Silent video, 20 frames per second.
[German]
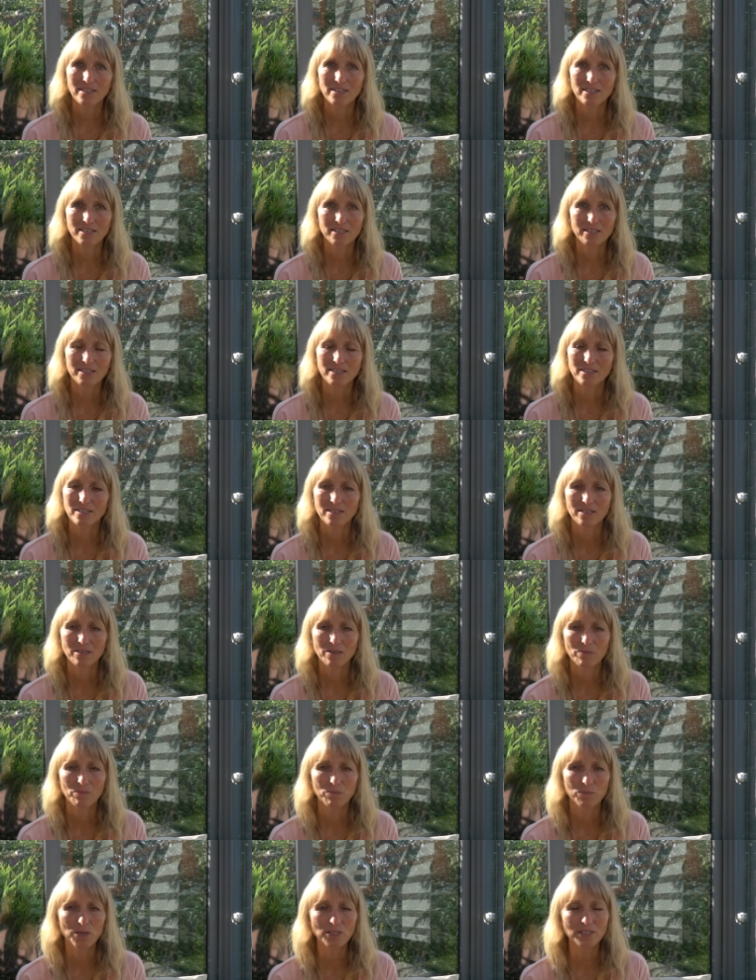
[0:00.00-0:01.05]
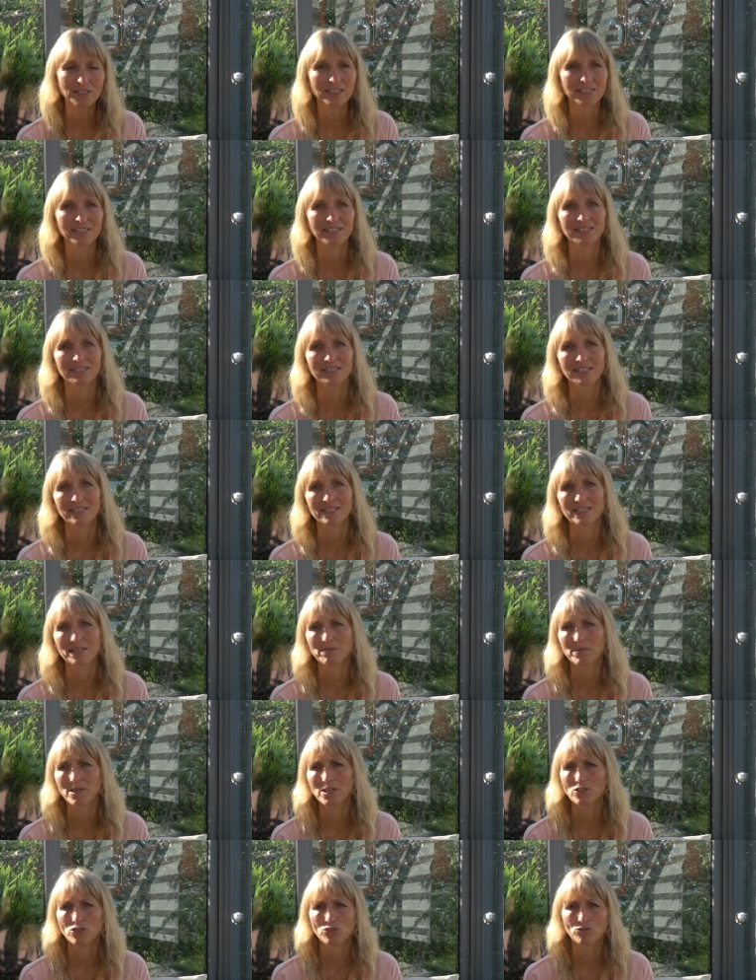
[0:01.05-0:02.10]
ich möchte nicht, dass die
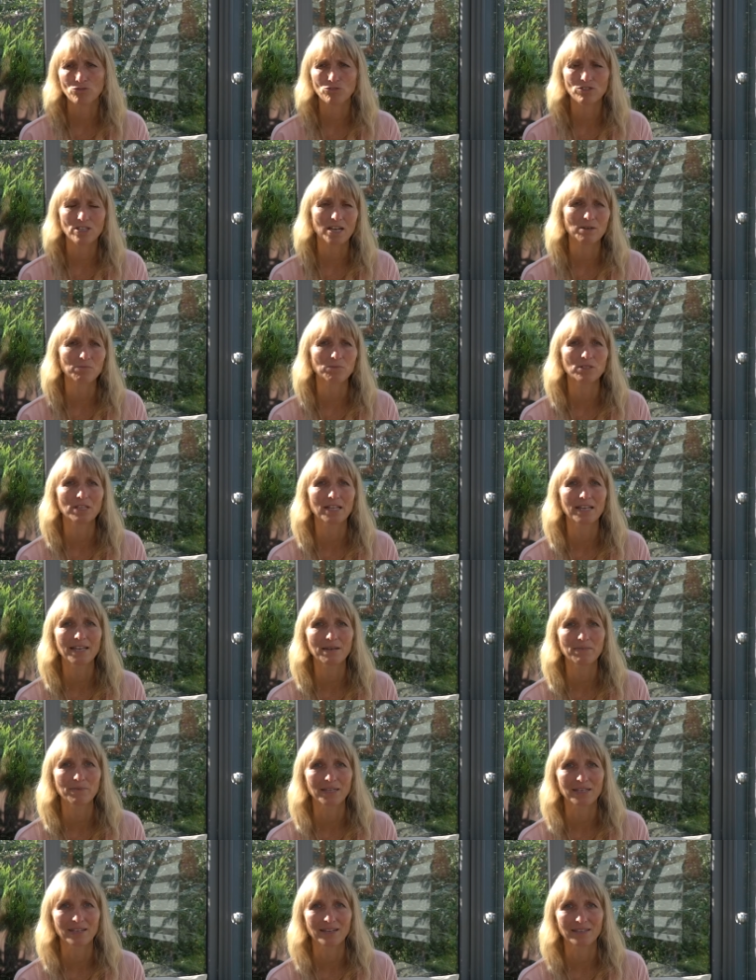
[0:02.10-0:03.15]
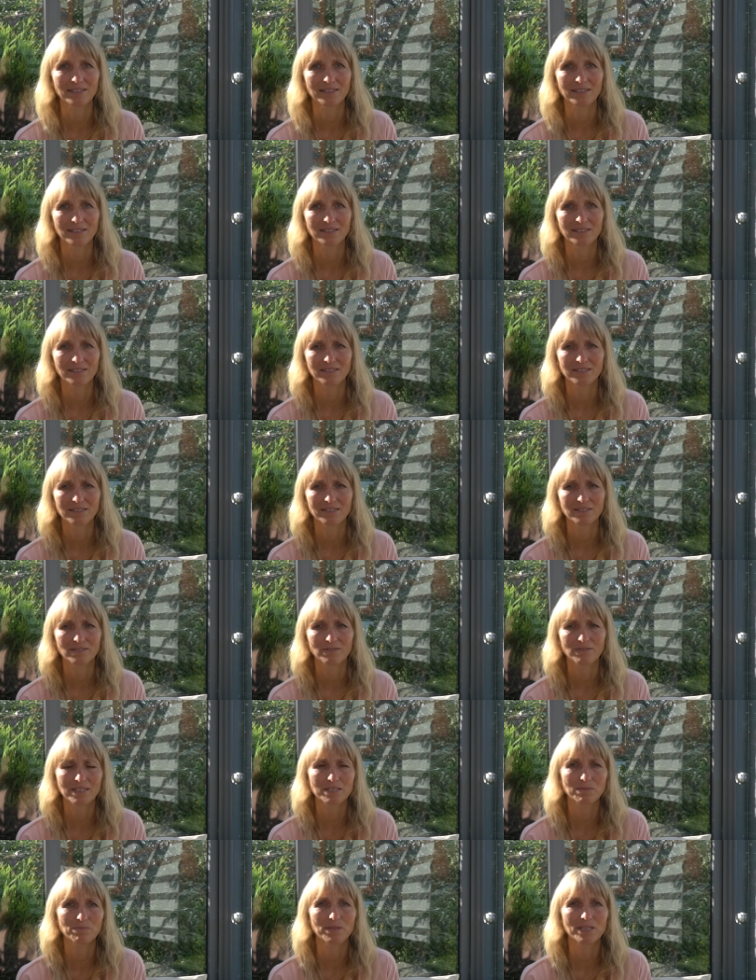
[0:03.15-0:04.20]
Menschen Darm und Leber reinigt.
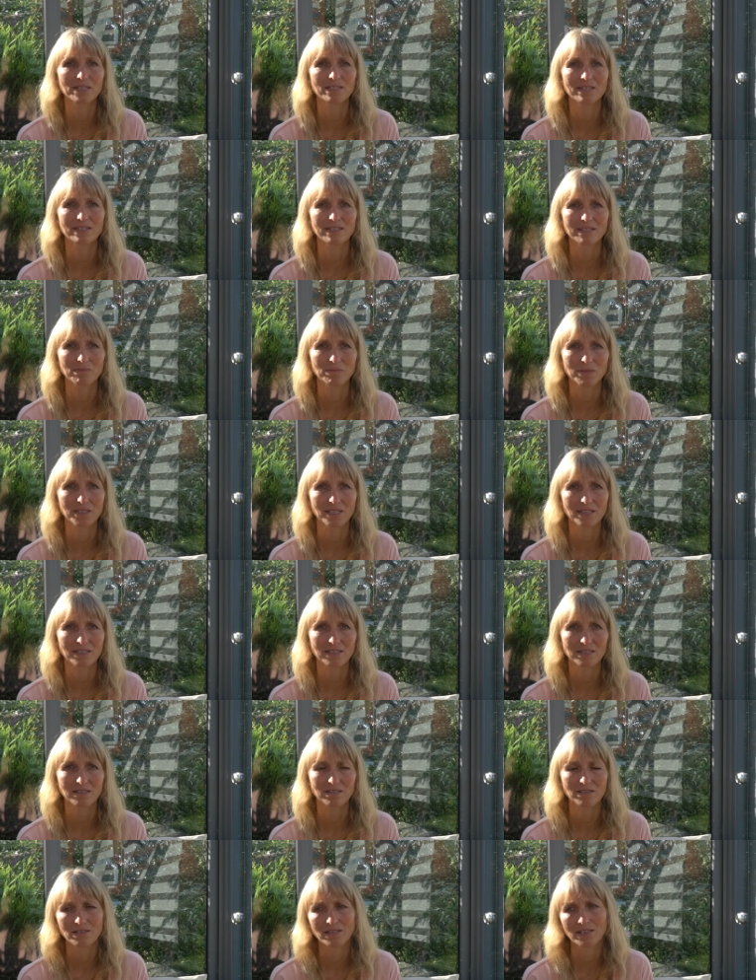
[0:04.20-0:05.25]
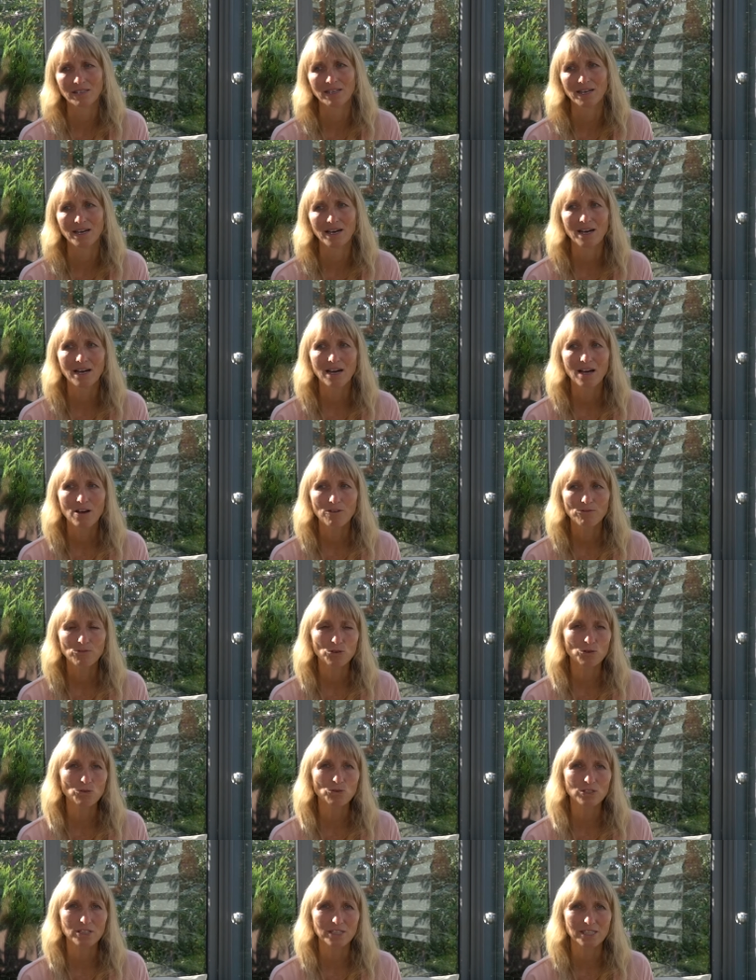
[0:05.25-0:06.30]
Was bringt ihm das? Naja, für
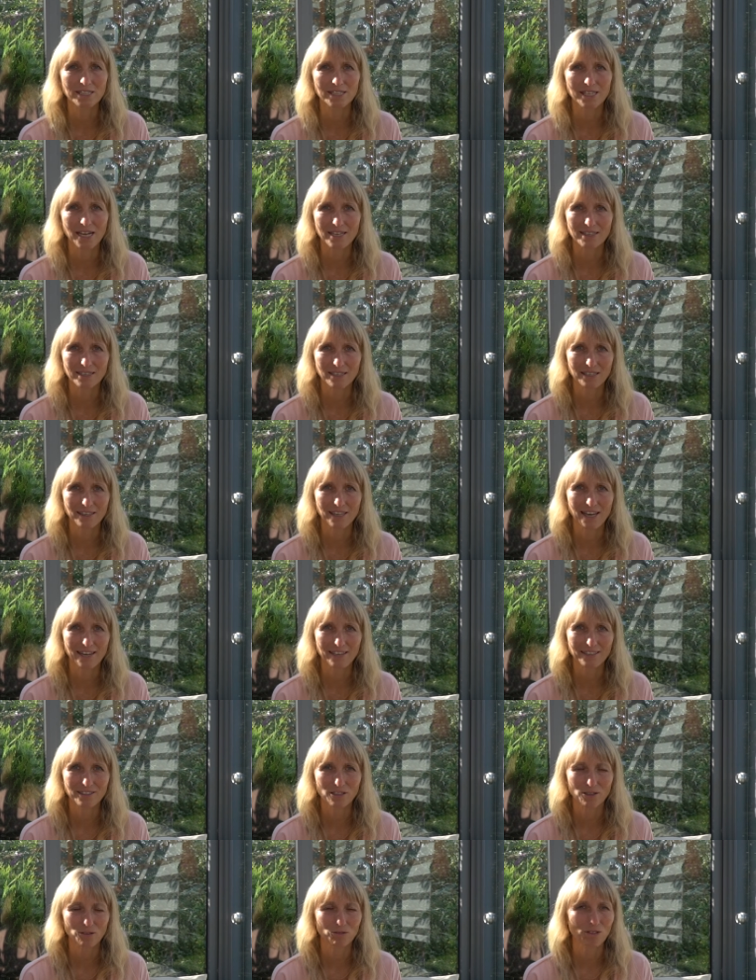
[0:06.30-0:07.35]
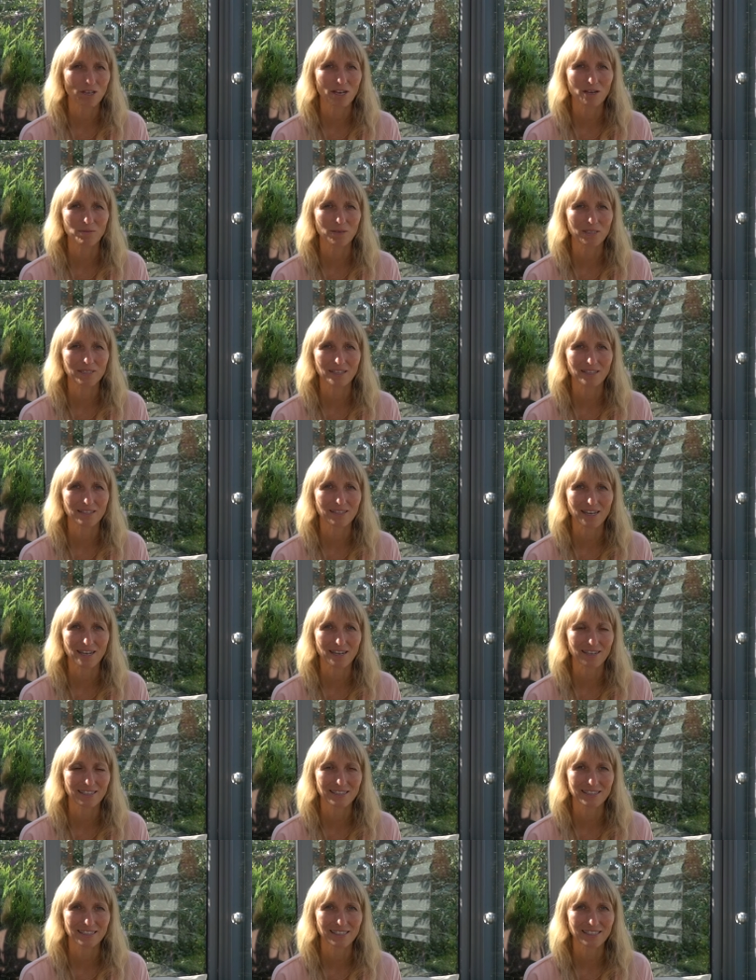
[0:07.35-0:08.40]
kurze Zeit Erleichterung, aber
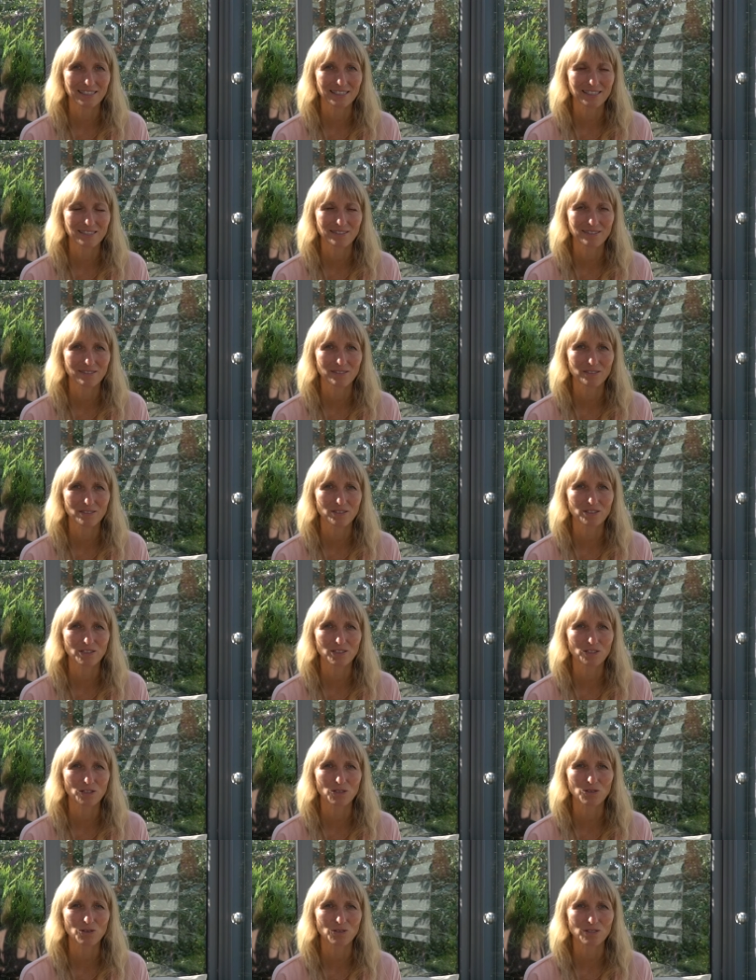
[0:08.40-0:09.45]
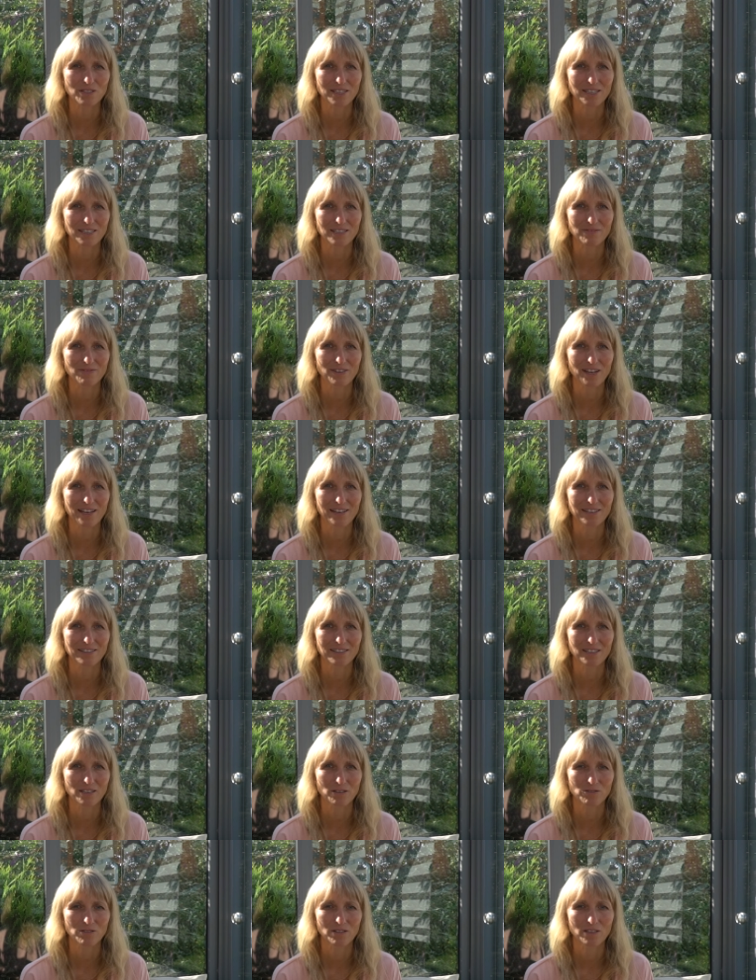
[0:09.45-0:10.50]
danach nichts, nicht Größeres
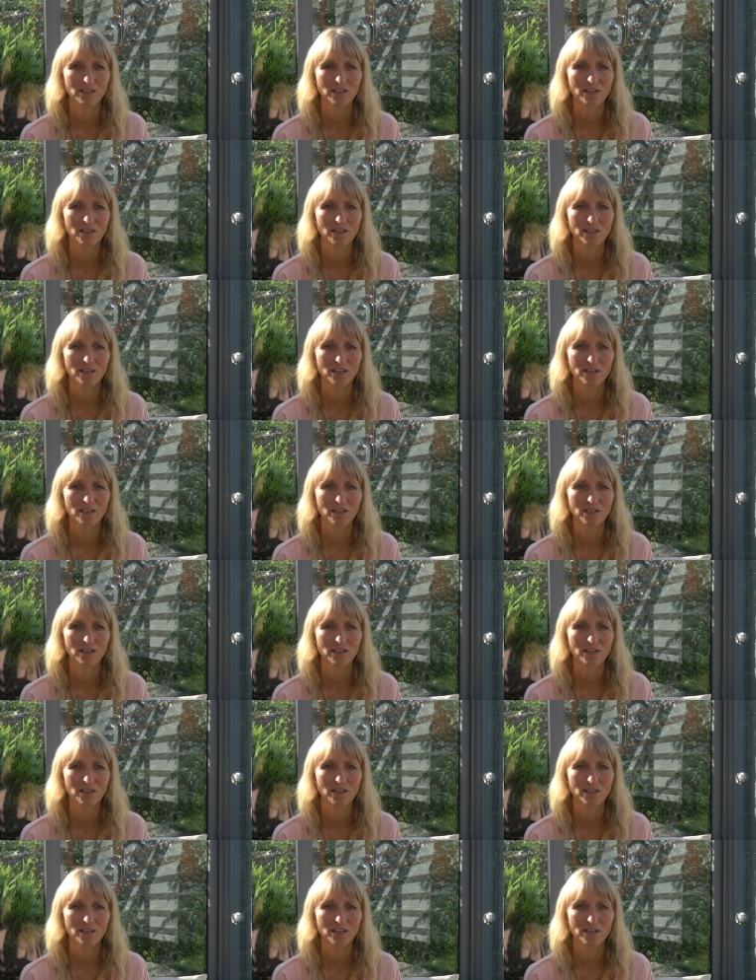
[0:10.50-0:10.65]
verändern.